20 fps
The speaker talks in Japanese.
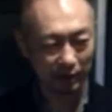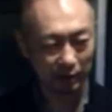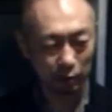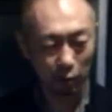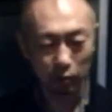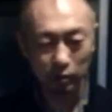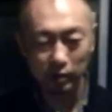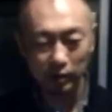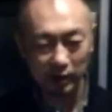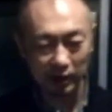克
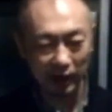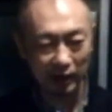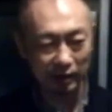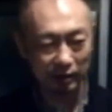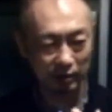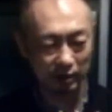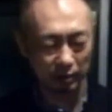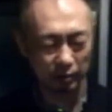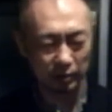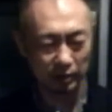服したいってい
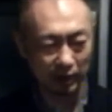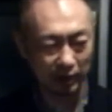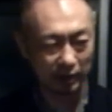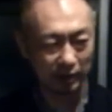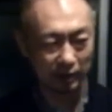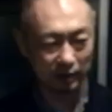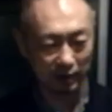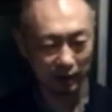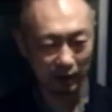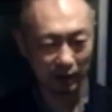う気持ちがあっ
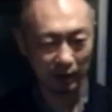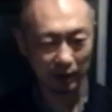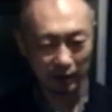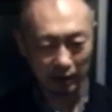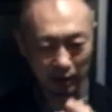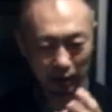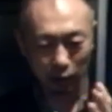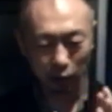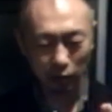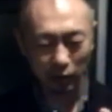て、
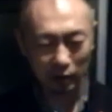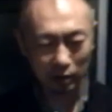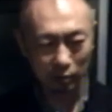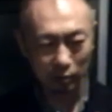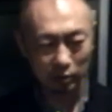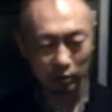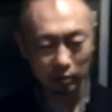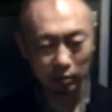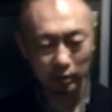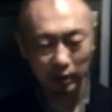この後も
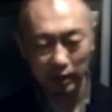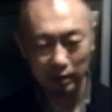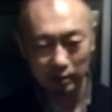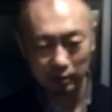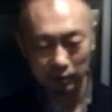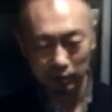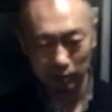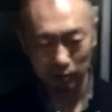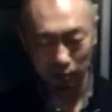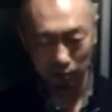ずっとテクノ
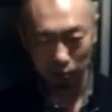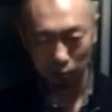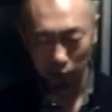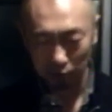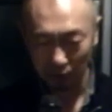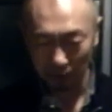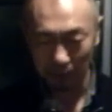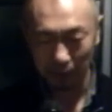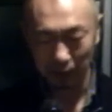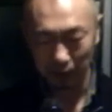をこうどうすれ
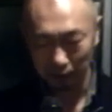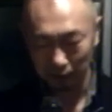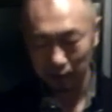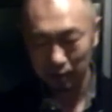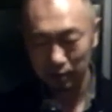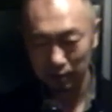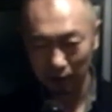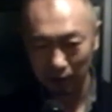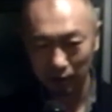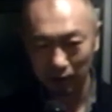ば
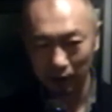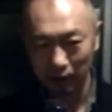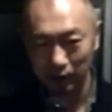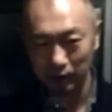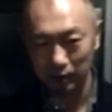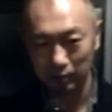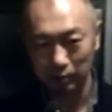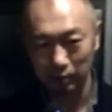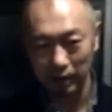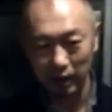作れるかなって
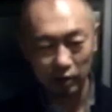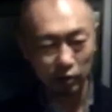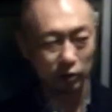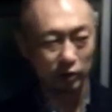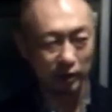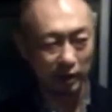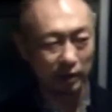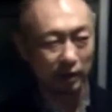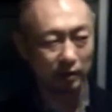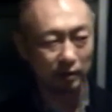こう研究し
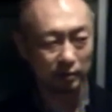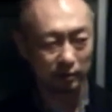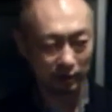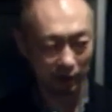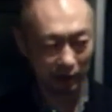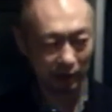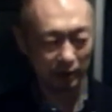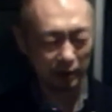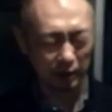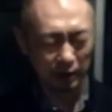てたんですよね。あ、
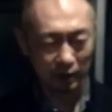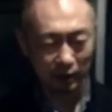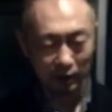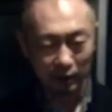本当？